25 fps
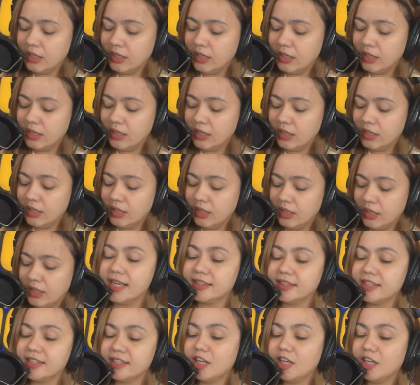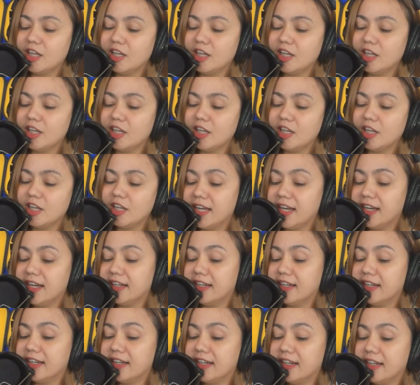Yan, kaya tanggapin natin na ang
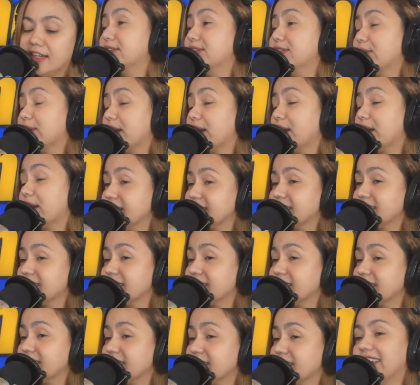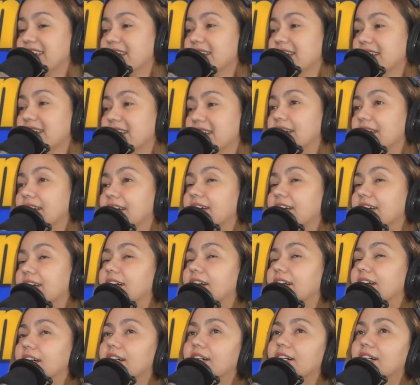uh, oras ay
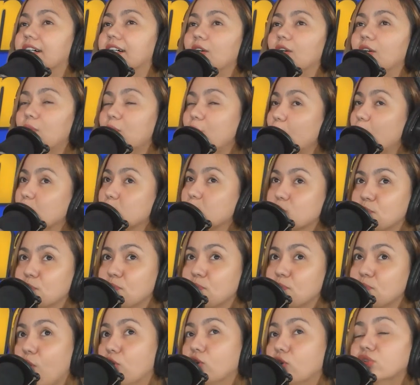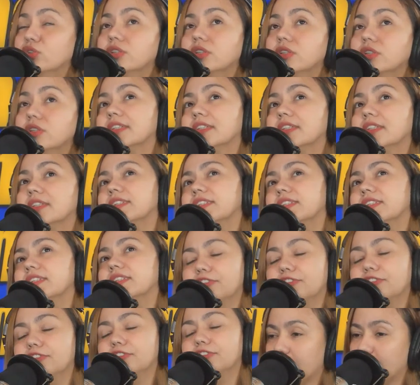umuusbong,
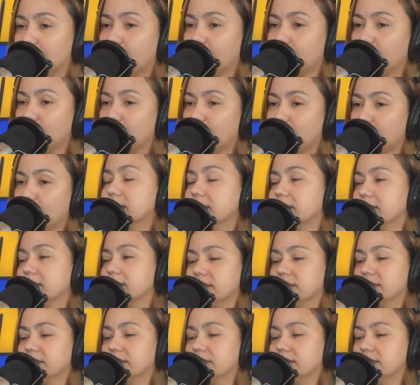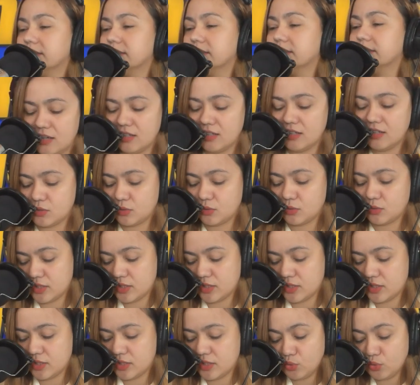nag-forward, 'di ba? So
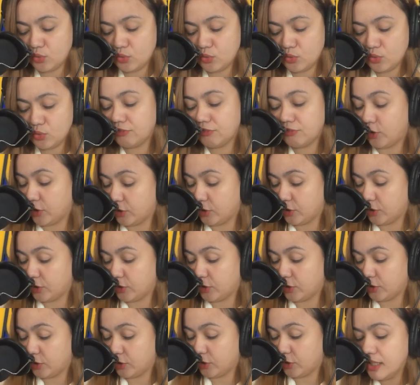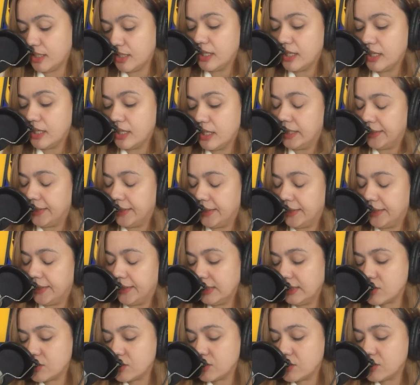let's move forward. Hello
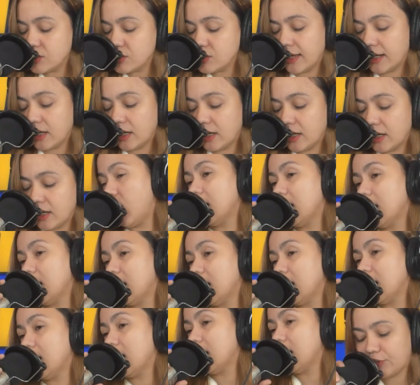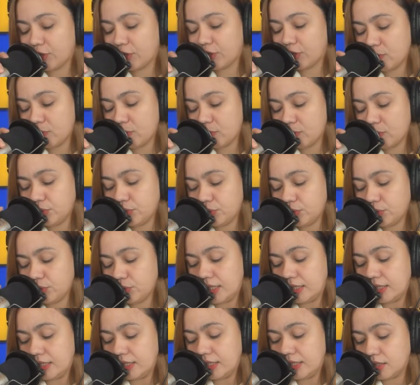DJ Kara watching from
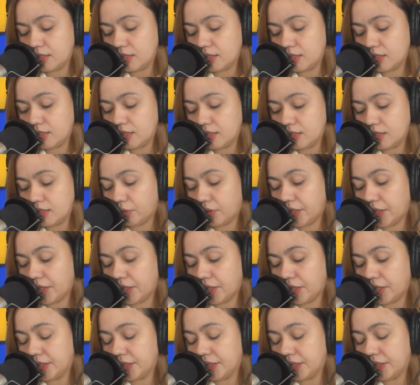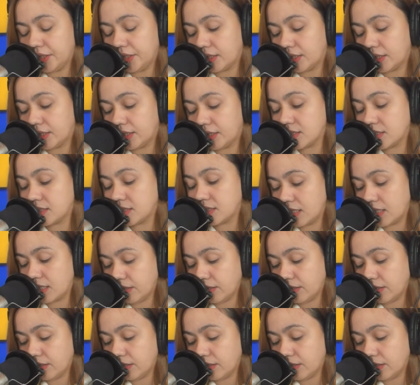UAE. Hello kaya ah, Drasir